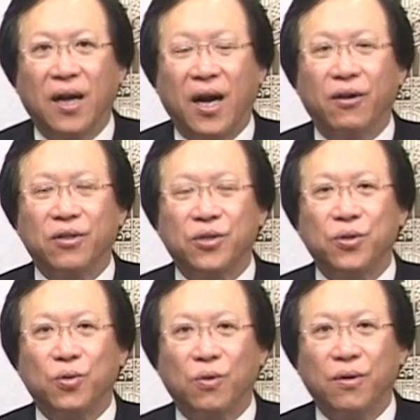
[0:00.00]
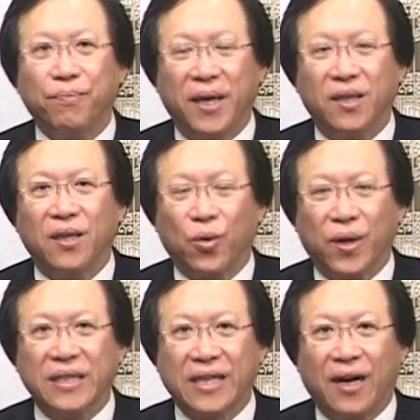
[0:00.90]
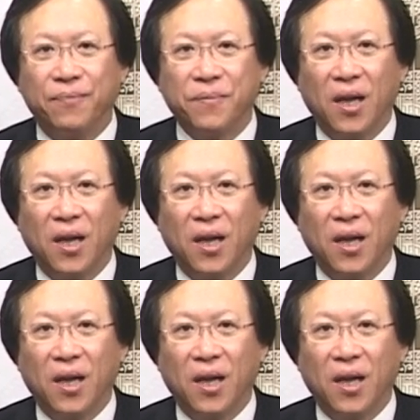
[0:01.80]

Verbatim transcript: 还有许多的媒体的观察。